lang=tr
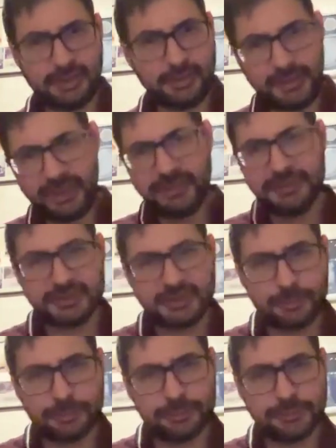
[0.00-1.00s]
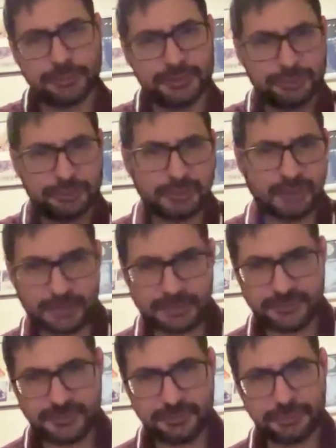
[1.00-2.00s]
ama hangi İstanbul hükümeti? Çünkü
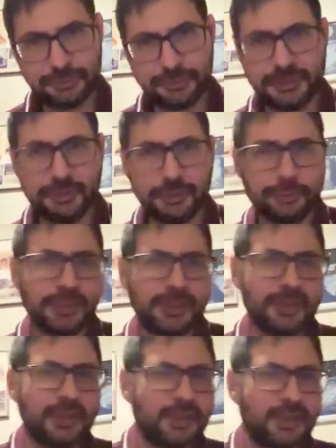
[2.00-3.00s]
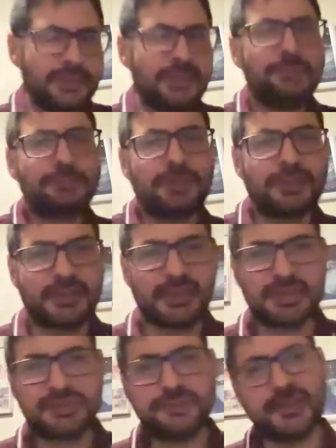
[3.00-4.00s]
damat Fethi hükümeti de oradan milli mücadeleye
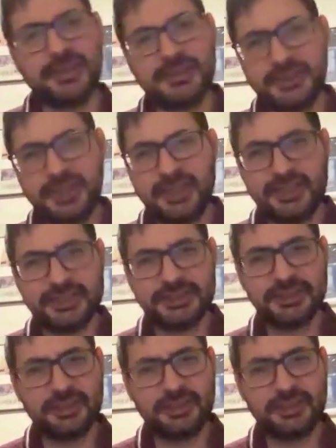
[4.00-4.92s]
karşı. Fakat Aslında diğer... Malta'ya